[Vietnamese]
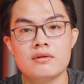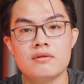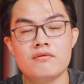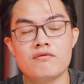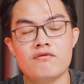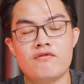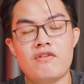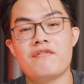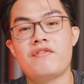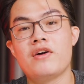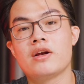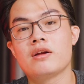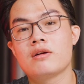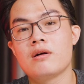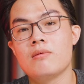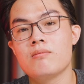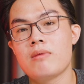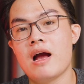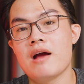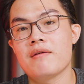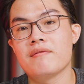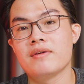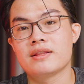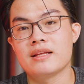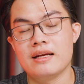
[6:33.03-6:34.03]
về phần công
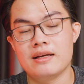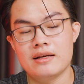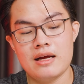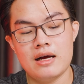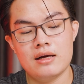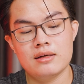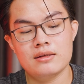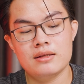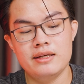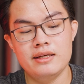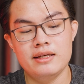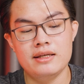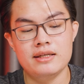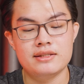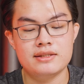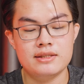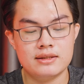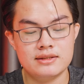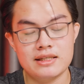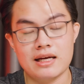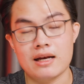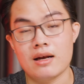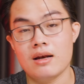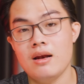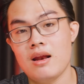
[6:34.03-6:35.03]
nghệ và tính năng thì
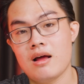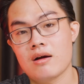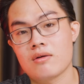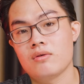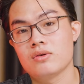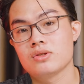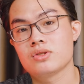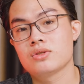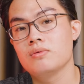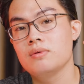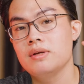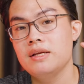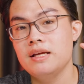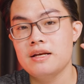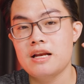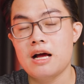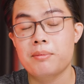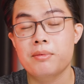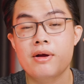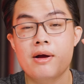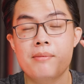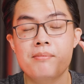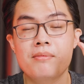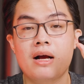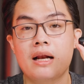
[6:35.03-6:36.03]
chắc chắn là con Sony
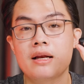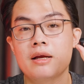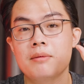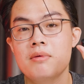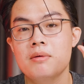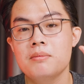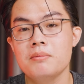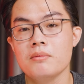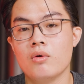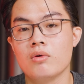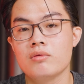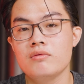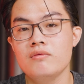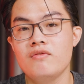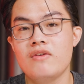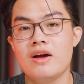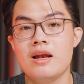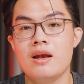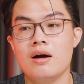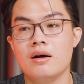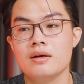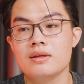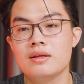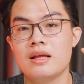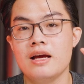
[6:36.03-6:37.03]
WF-1000 Mark 4 về
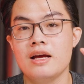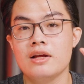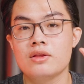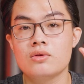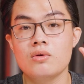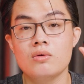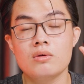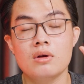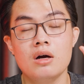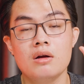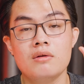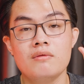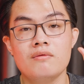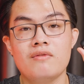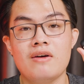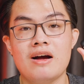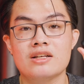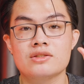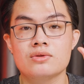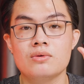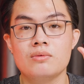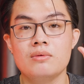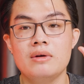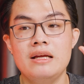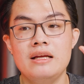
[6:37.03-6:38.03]
lợi thế tốt hơn và
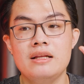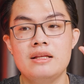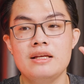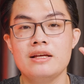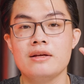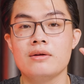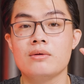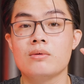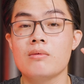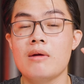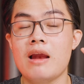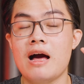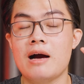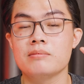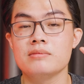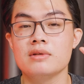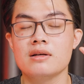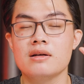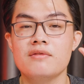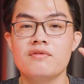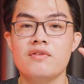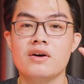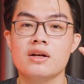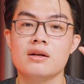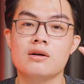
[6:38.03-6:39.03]
Sony thì cũng làm
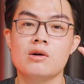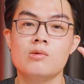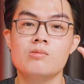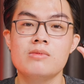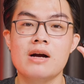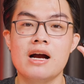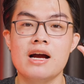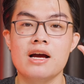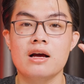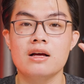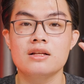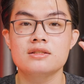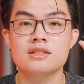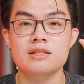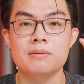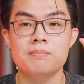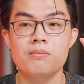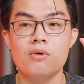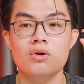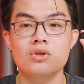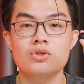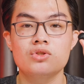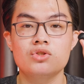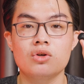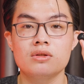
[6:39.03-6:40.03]
những cái phần công nghệ
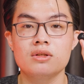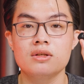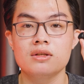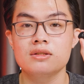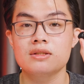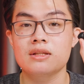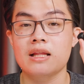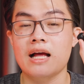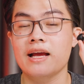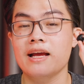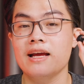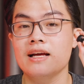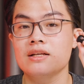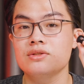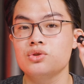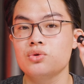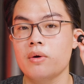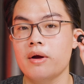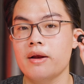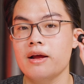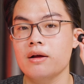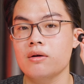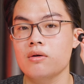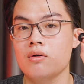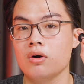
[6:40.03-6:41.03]
support cho những tai nghe
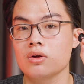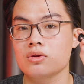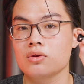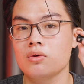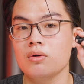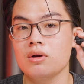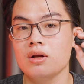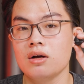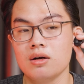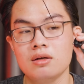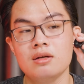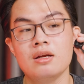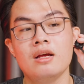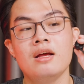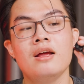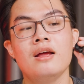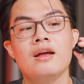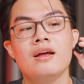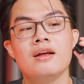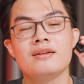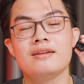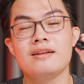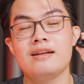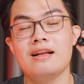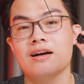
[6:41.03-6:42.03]
True của họ tốt hơn.
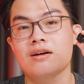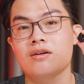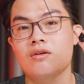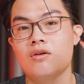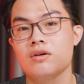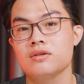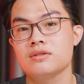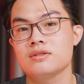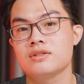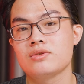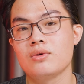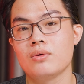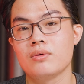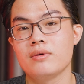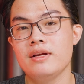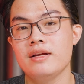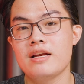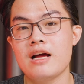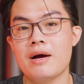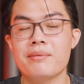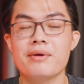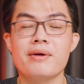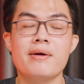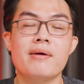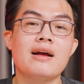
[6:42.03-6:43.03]
Nên là con Sony
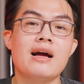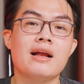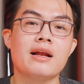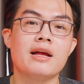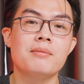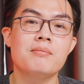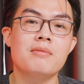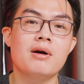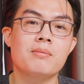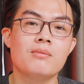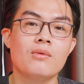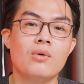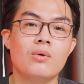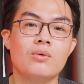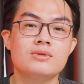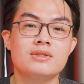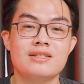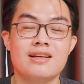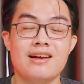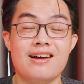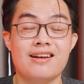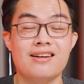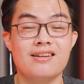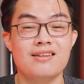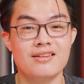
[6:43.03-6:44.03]
WF-1000 Mark 4
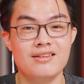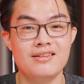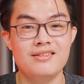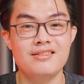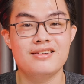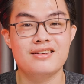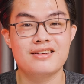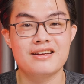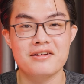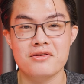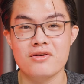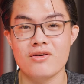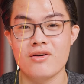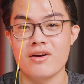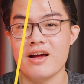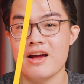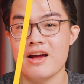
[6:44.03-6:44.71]
sẽ ăn đứt cái con